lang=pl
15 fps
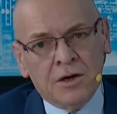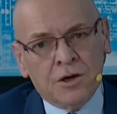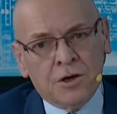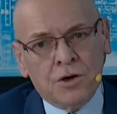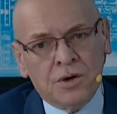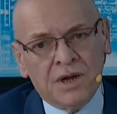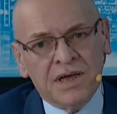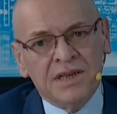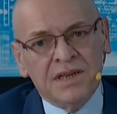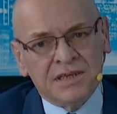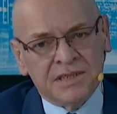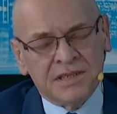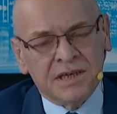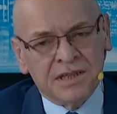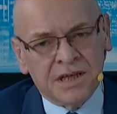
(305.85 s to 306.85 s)
kolejne
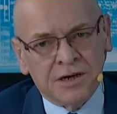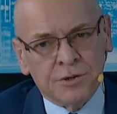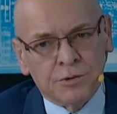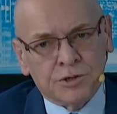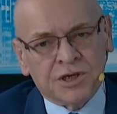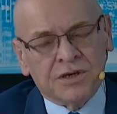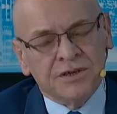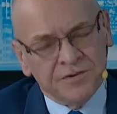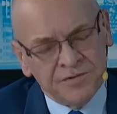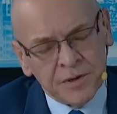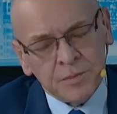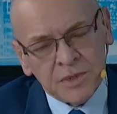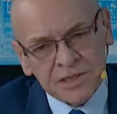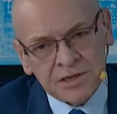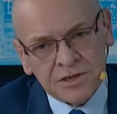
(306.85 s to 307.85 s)
scenariusze? Nie
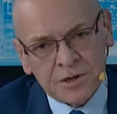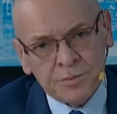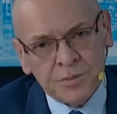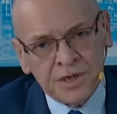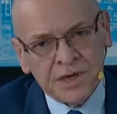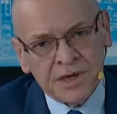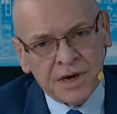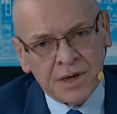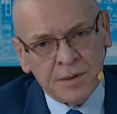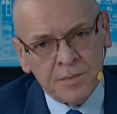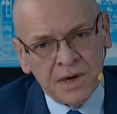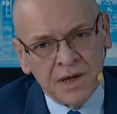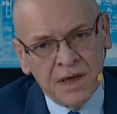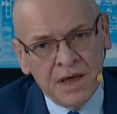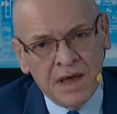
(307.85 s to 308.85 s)
wiemy, co robi
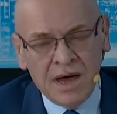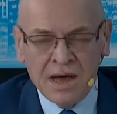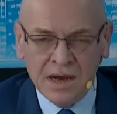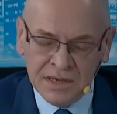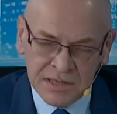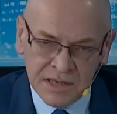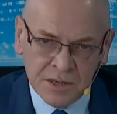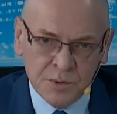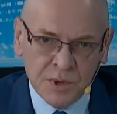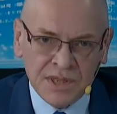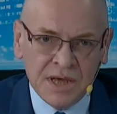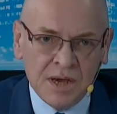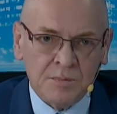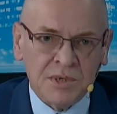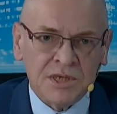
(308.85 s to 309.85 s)
Kreml, ale
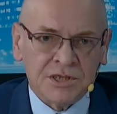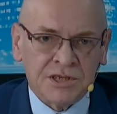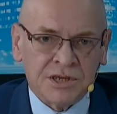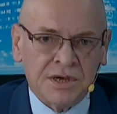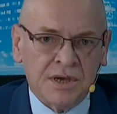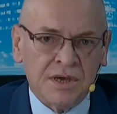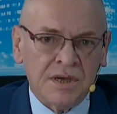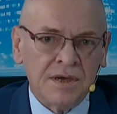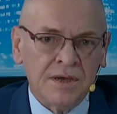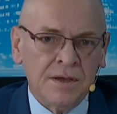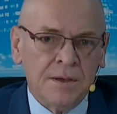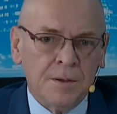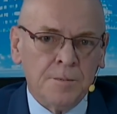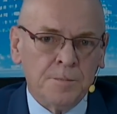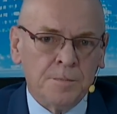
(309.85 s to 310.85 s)
zakładamy, że
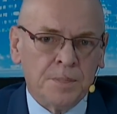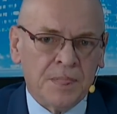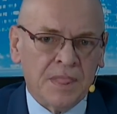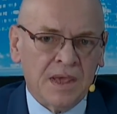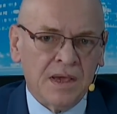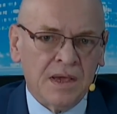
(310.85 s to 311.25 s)
um,